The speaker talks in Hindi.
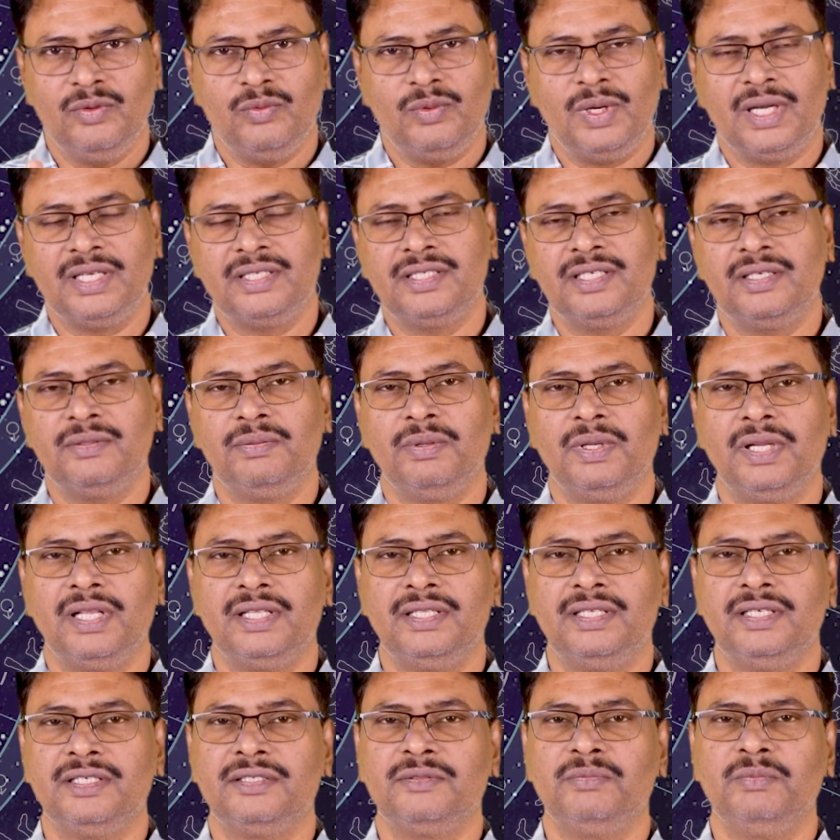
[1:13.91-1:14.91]
वार्षिक
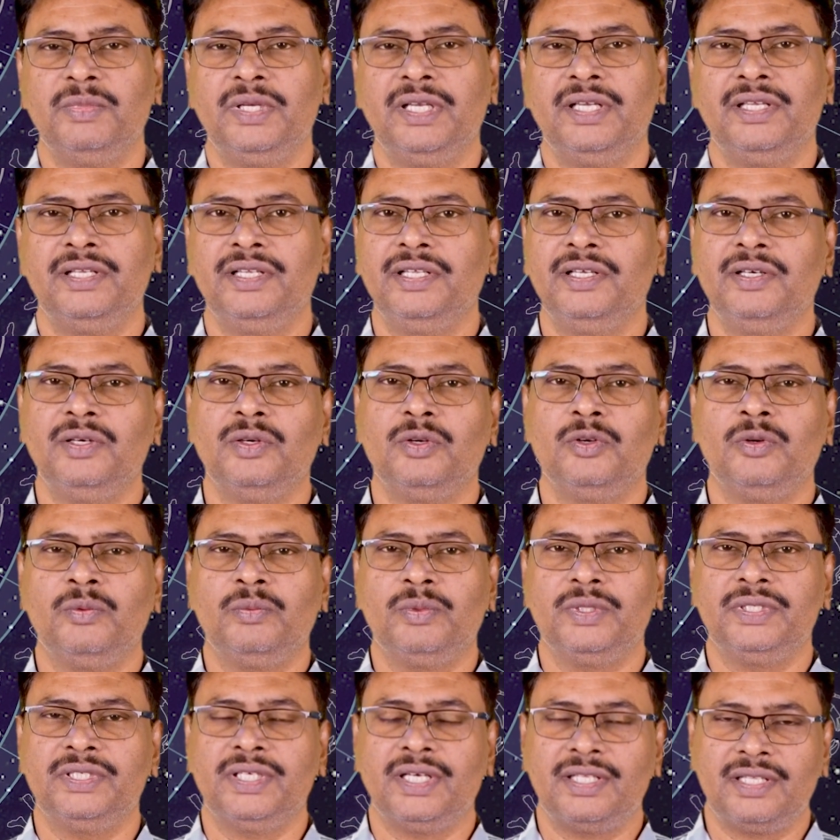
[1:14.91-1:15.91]
फलादेश में इन्हीं ग्रहों
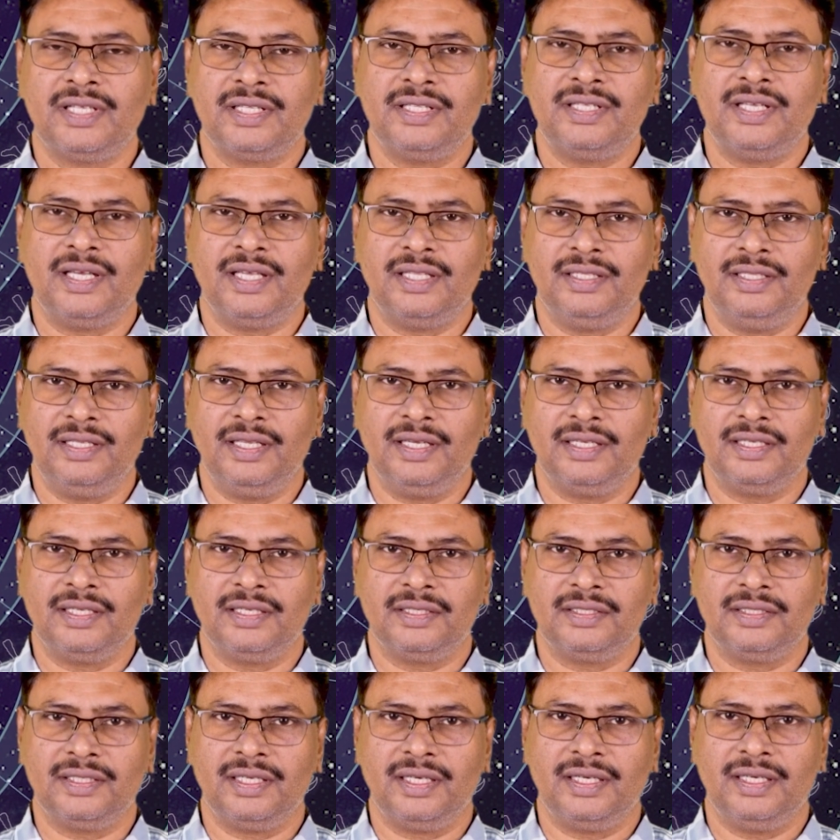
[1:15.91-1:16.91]
पर ज़्यादा ध्यान दिया
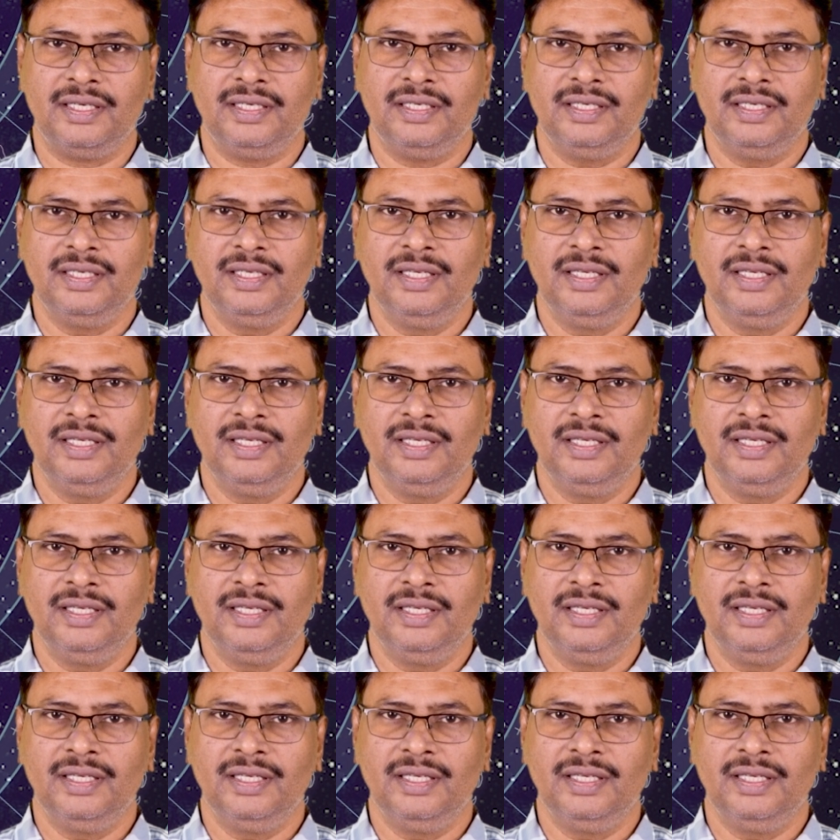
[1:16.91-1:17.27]
जाता है